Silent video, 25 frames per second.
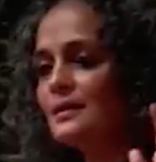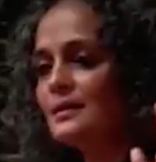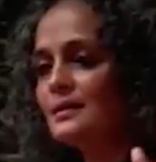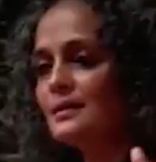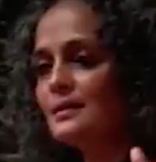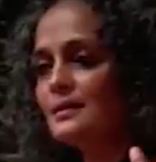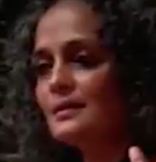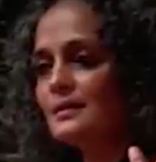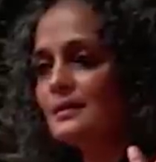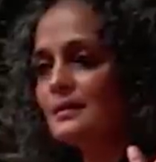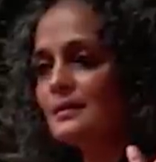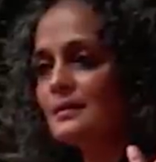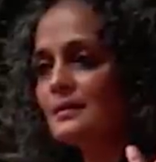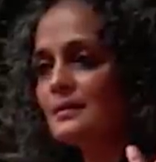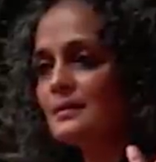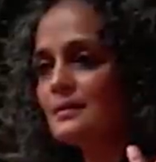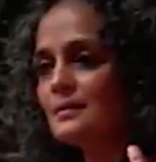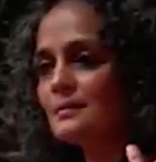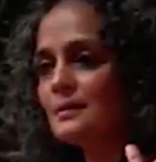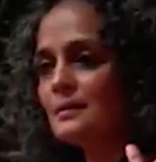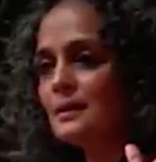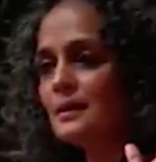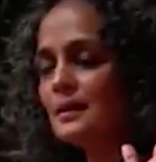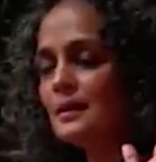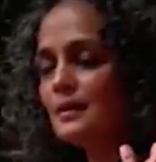uh,
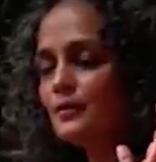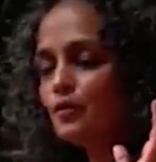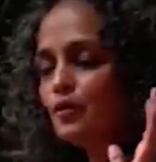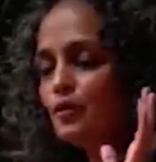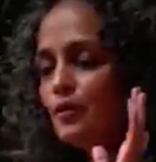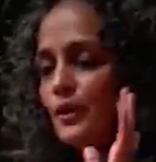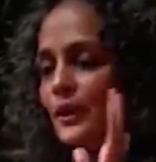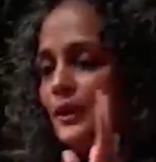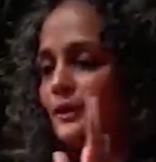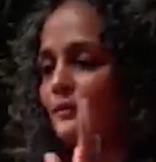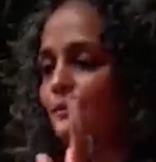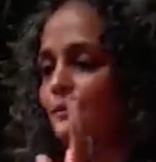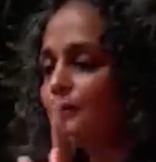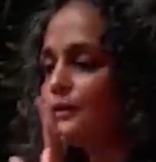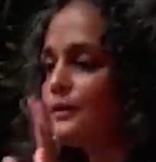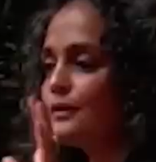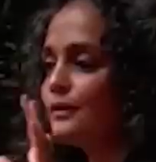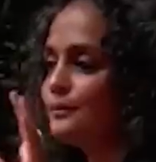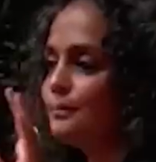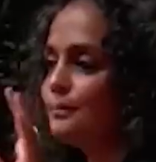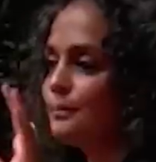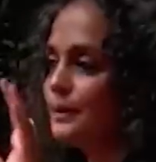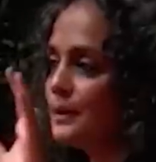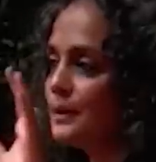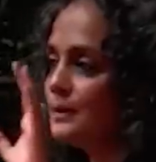A train
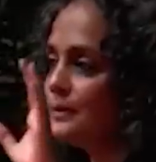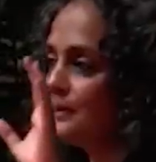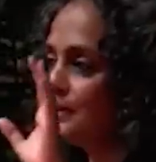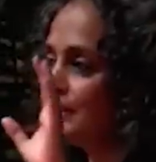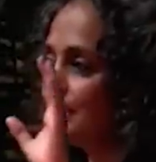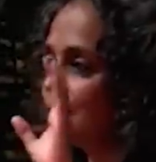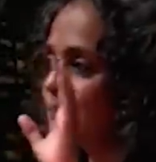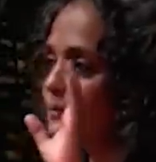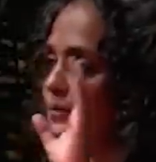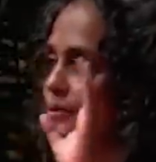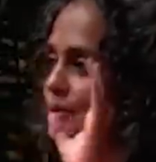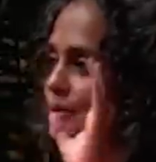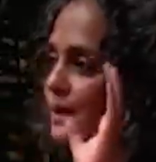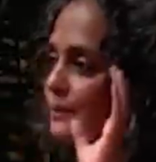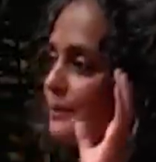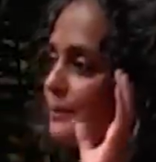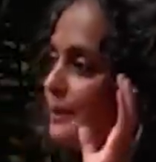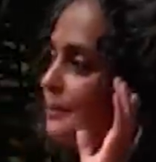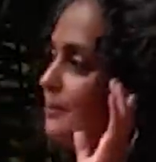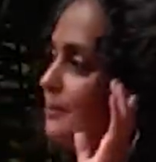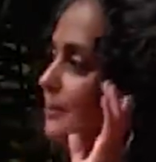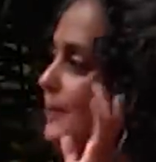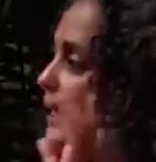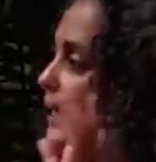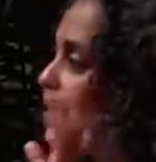full of pilgrims
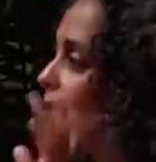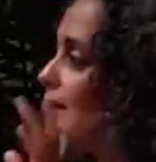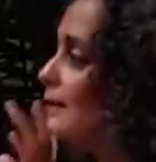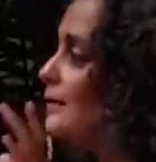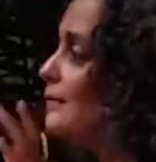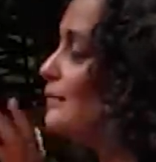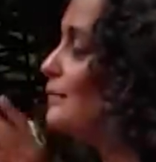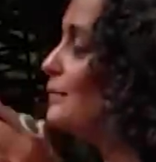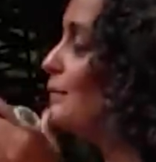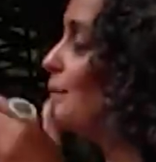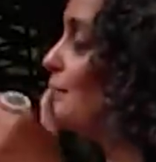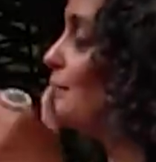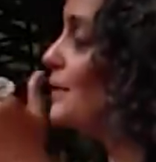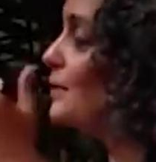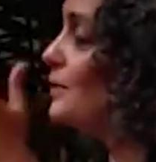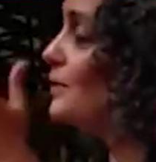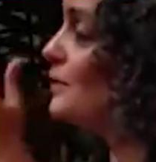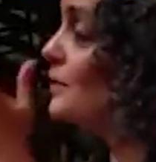coming back from